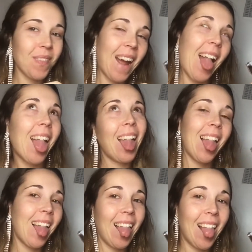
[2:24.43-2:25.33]
Out
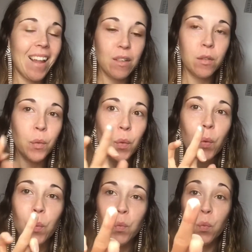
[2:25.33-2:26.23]
en
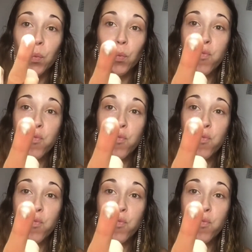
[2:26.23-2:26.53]
kilowatt de chez